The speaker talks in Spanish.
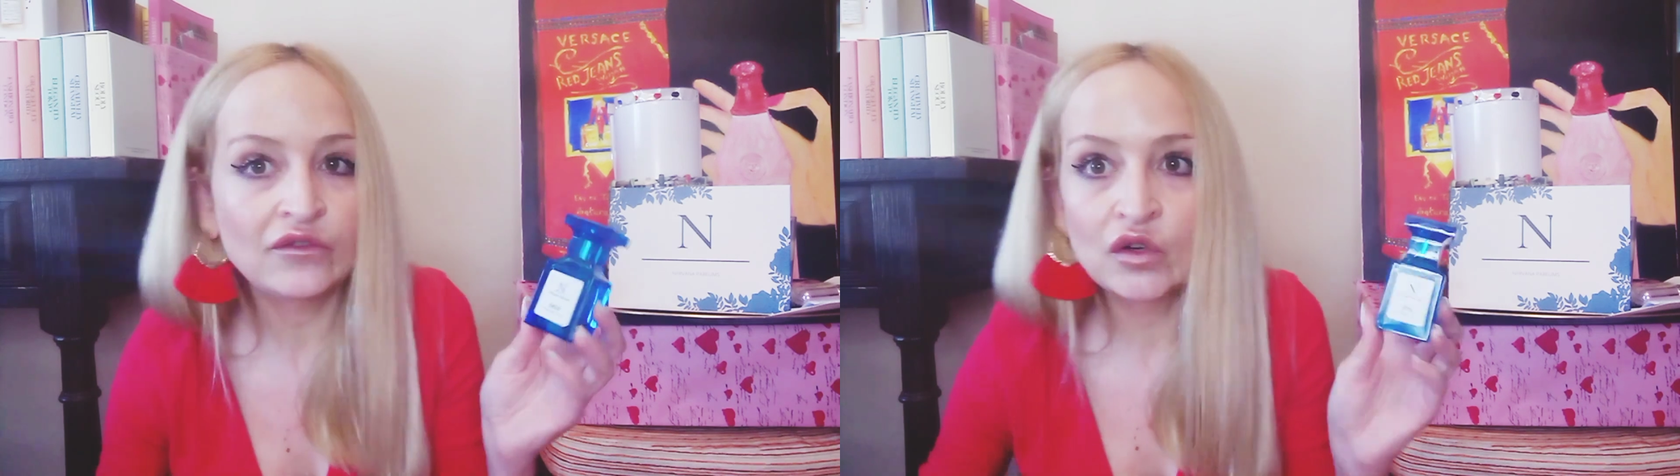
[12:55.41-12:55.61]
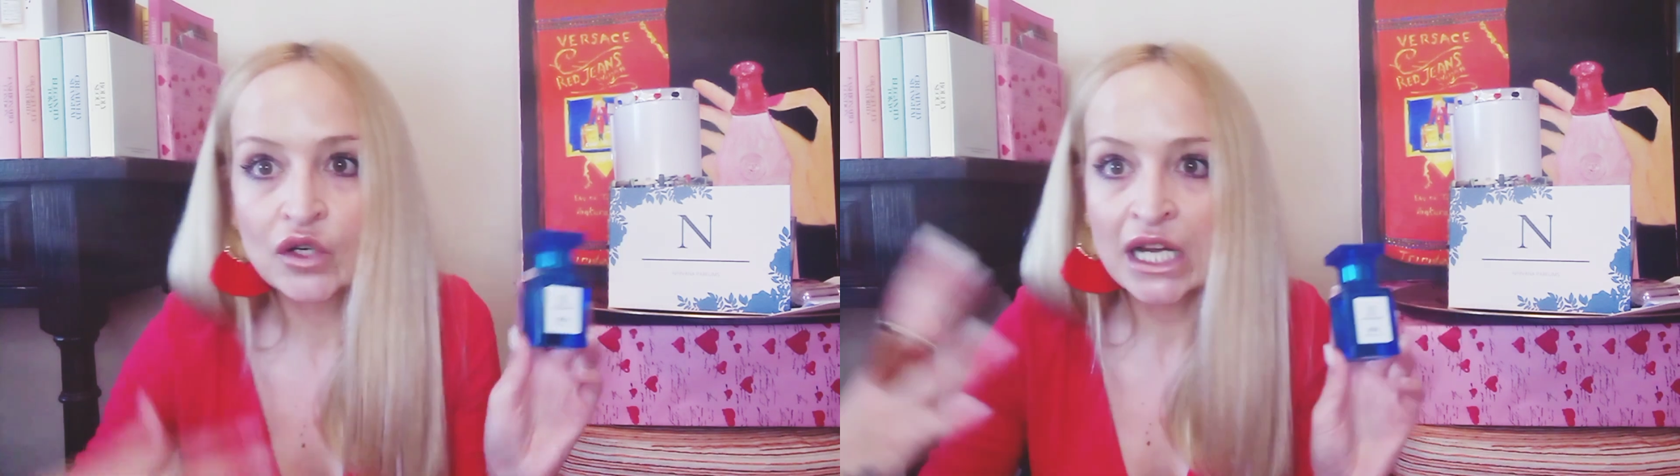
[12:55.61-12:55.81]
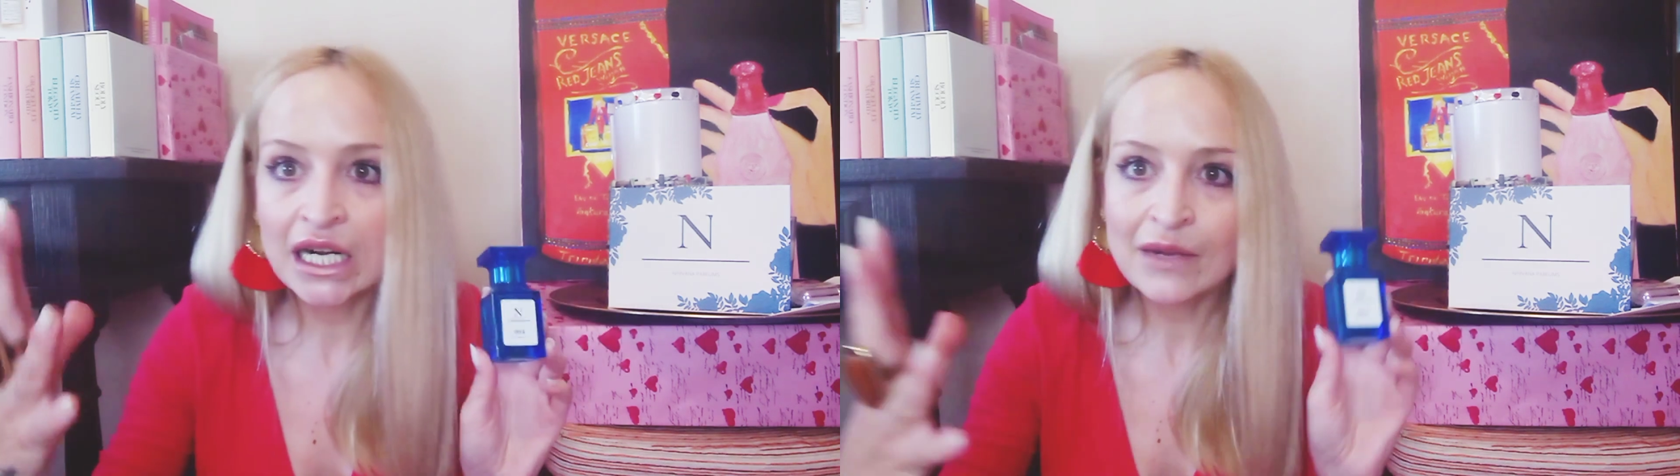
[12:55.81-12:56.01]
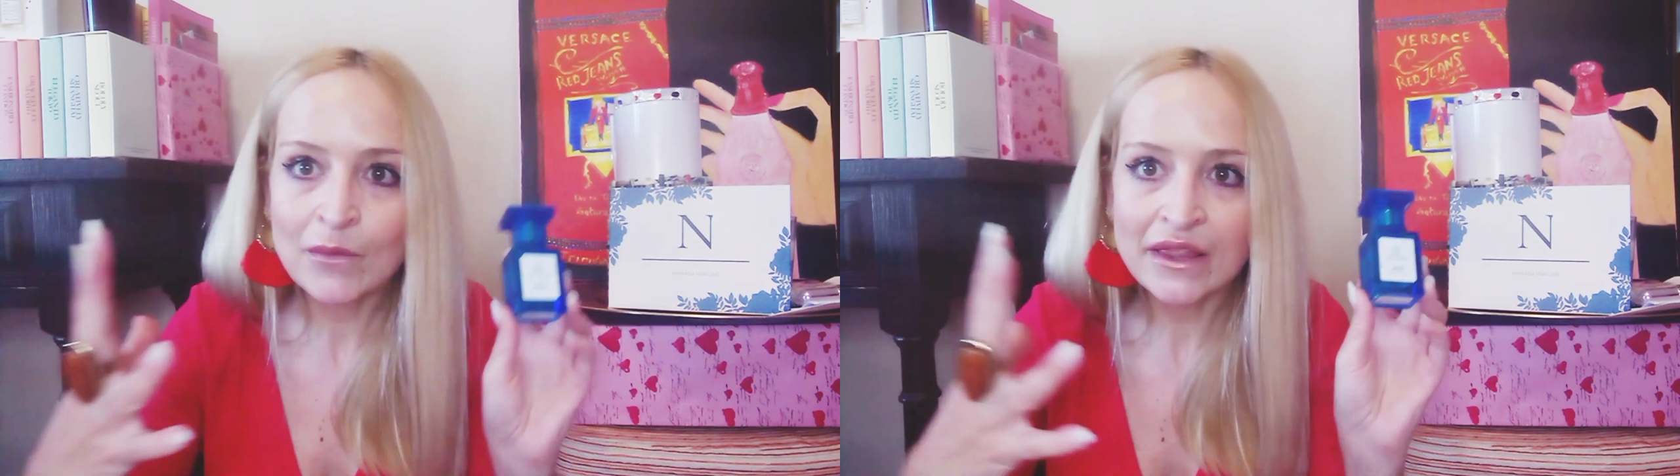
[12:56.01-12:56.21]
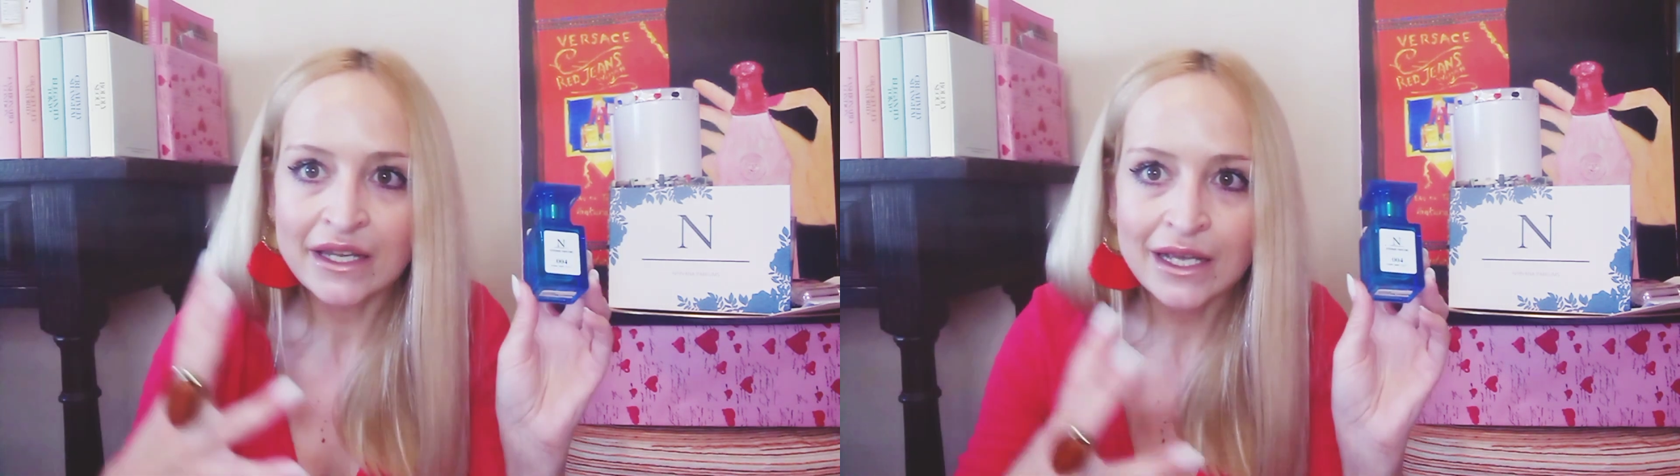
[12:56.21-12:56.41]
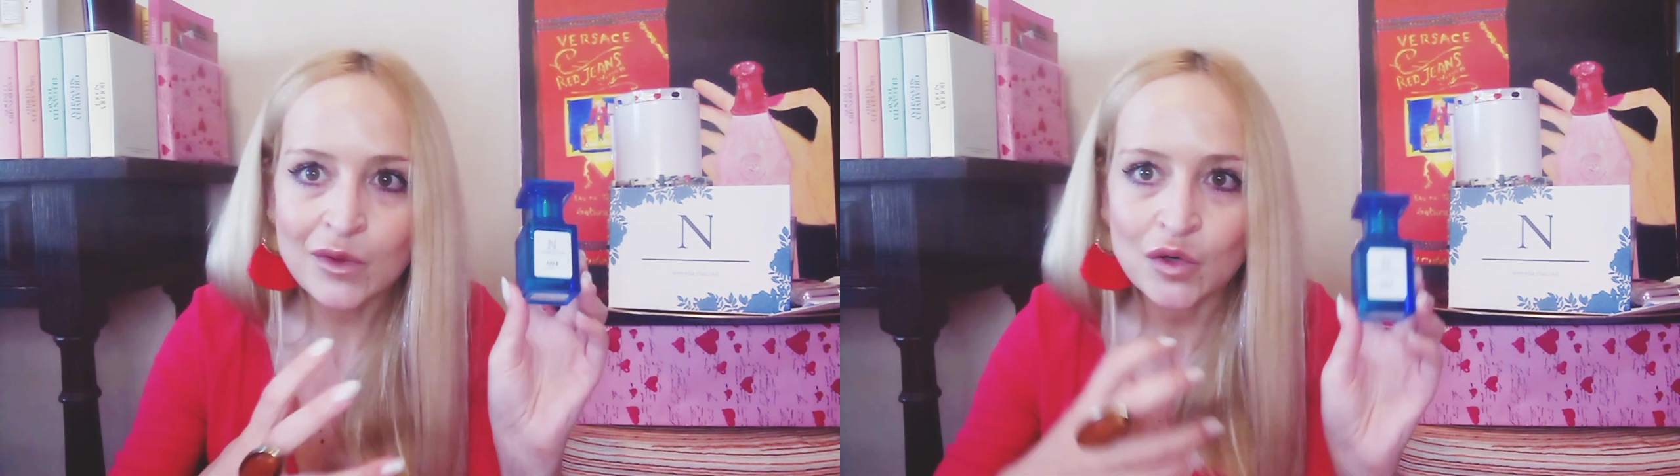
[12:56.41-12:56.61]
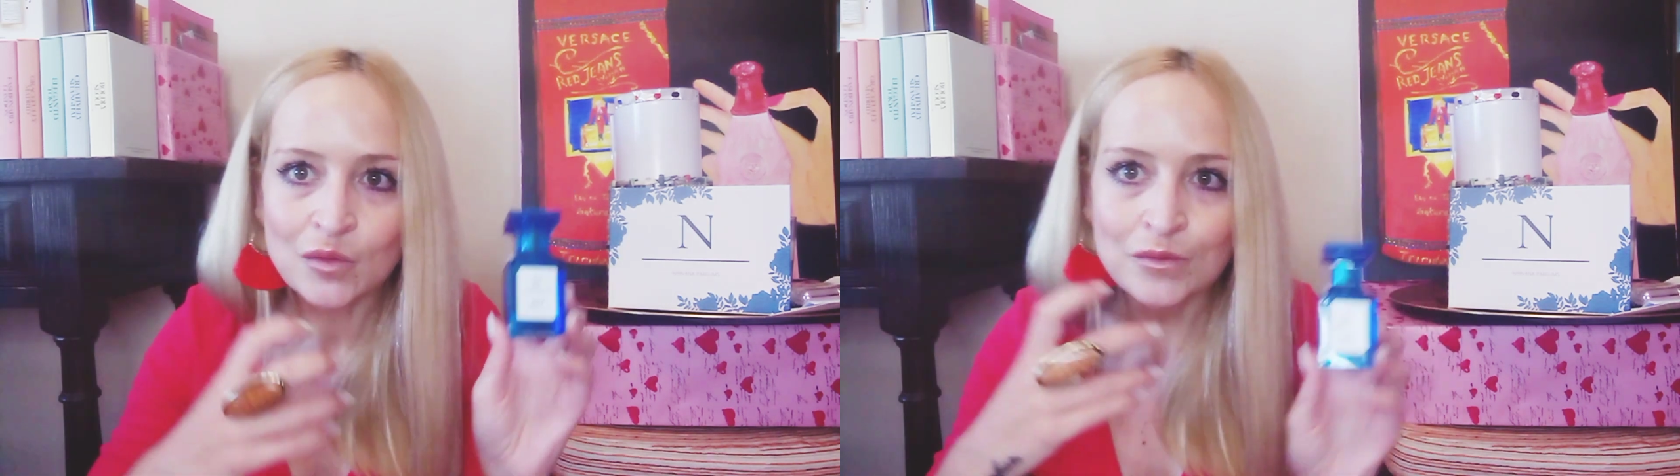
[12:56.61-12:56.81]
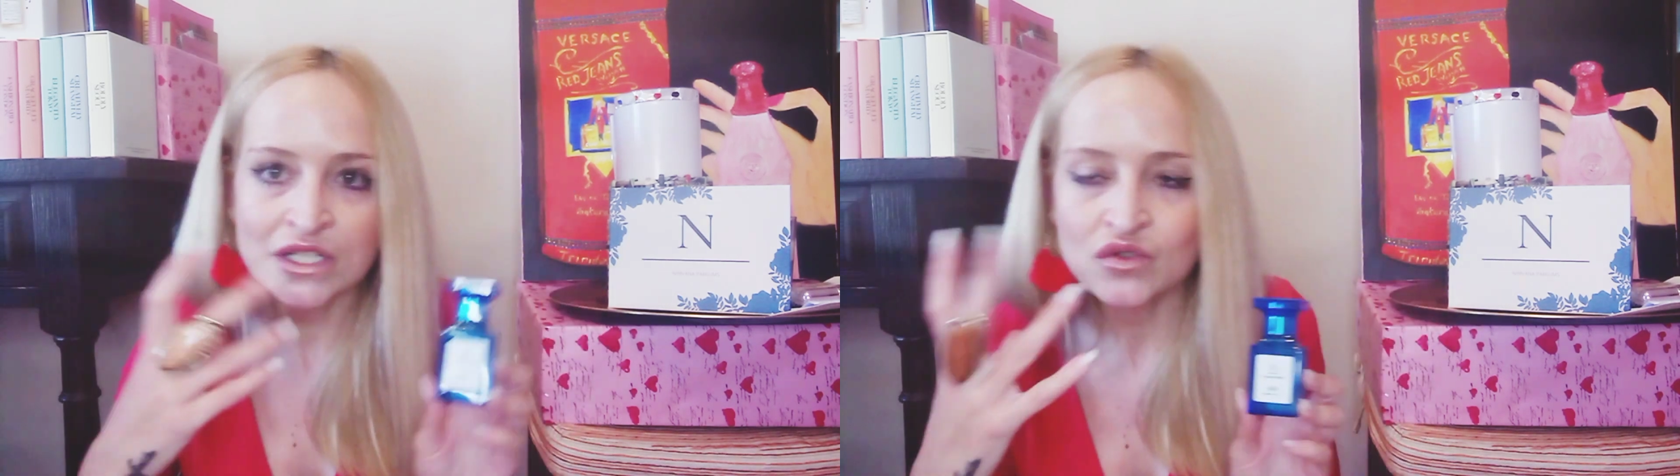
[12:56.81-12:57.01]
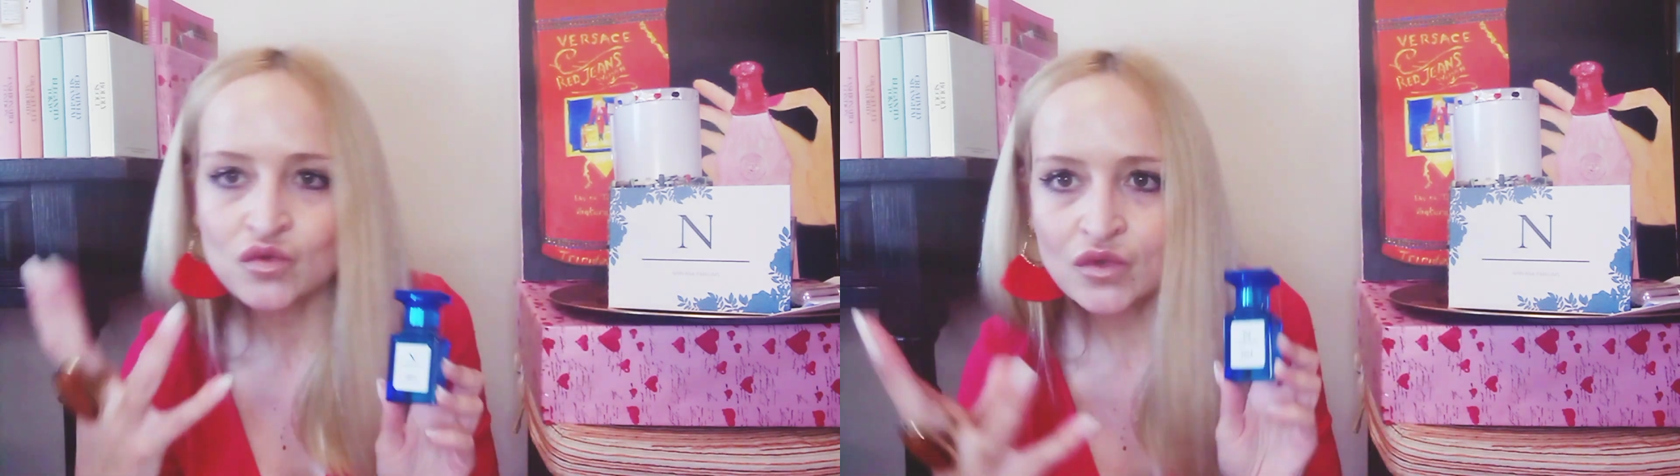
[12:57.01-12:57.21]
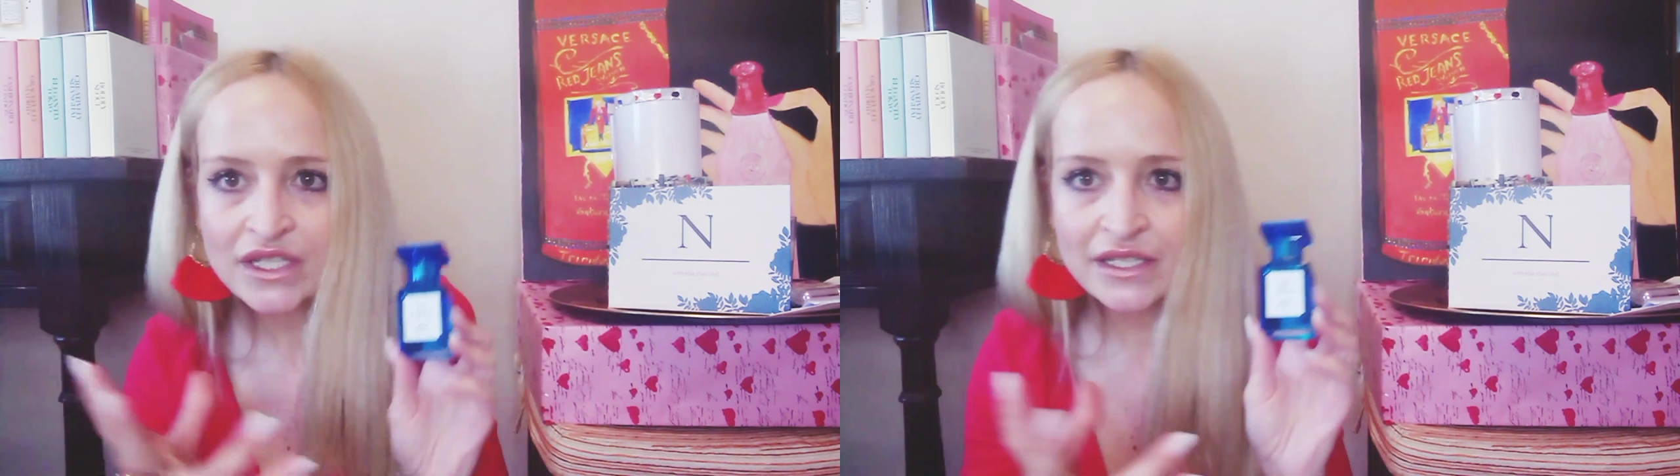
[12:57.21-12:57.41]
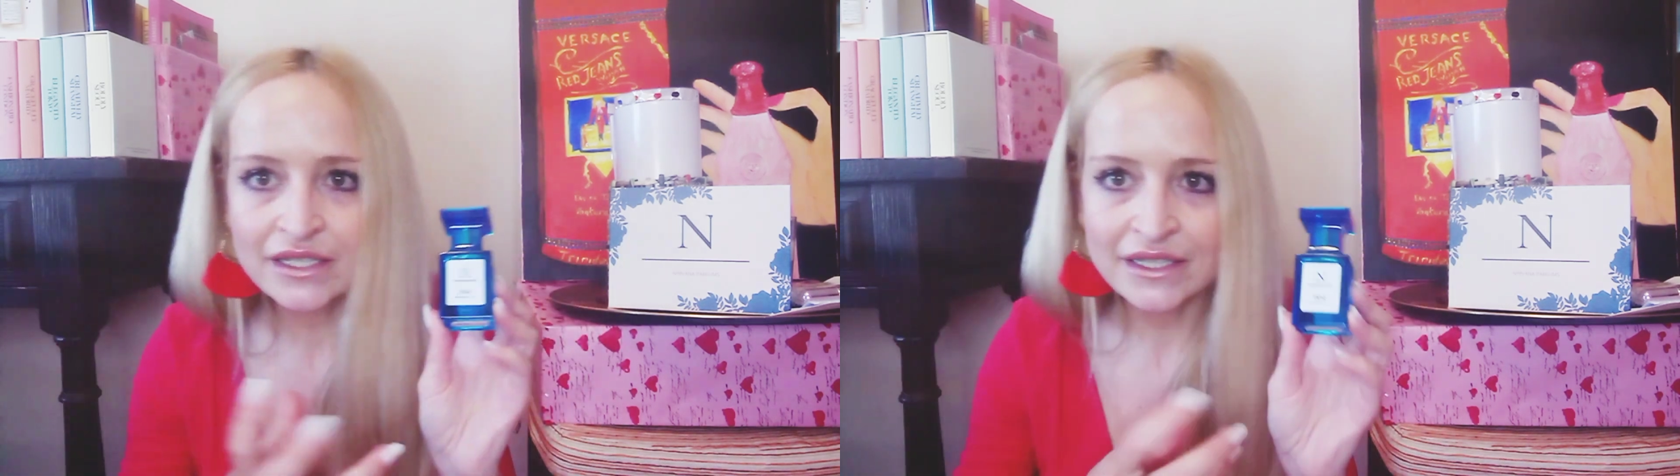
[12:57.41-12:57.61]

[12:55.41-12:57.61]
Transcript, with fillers: floral amaderado con pachuli